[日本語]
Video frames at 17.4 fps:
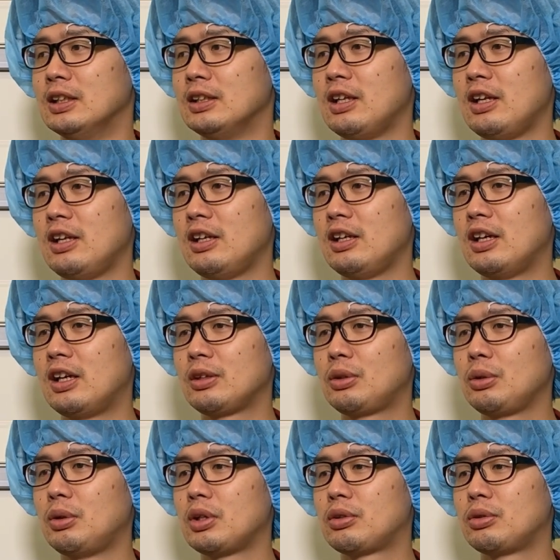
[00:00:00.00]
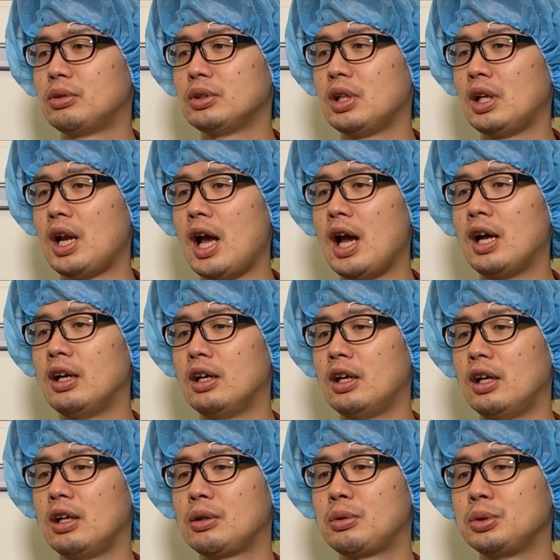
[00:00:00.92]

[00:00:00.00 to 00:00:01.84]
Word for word: であとはそうだな